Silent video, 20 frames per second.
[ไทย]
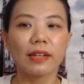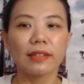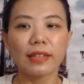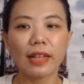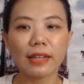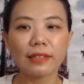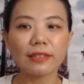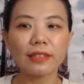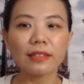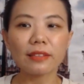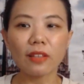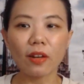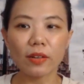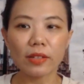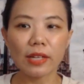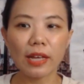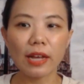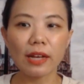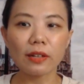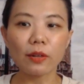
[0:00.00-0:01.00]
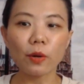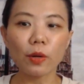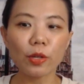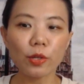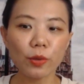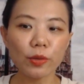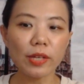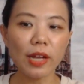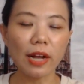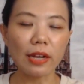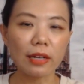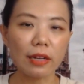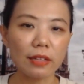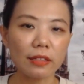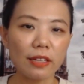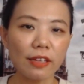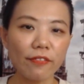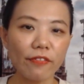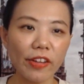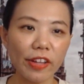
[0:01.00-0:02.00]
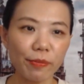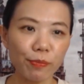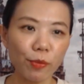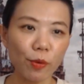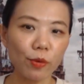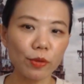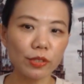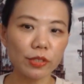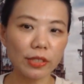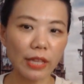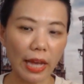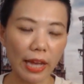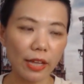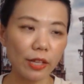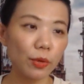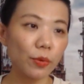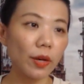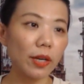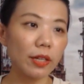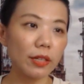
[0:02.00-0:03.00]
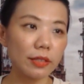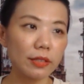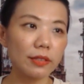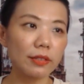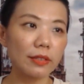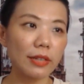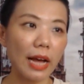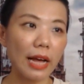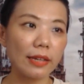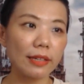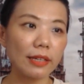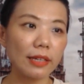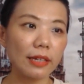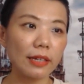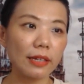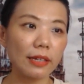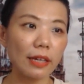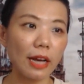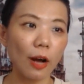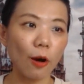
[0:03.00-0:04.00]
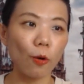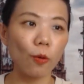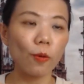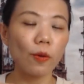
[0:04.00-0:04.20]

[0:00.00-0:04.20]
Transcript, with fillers: แต่จริงๆตอนนี้กลยุทธ์อย่างหนึ่งที่ Facebook ใช้ด้วยก็คือการที่เขา